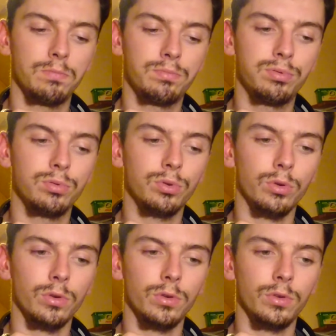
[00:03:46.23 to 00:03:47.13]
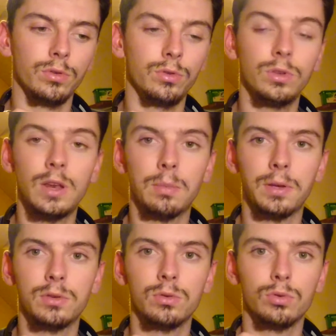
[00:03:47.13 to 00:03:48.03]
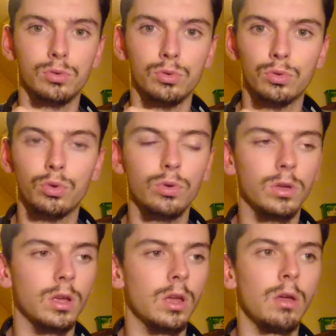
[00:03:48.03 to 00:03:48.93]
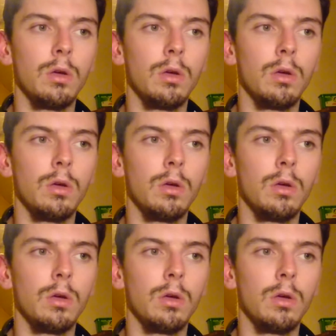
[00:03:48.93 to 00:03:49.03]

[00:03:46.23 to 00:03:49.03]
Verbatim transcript: pour euh, donner l'impression que ce truc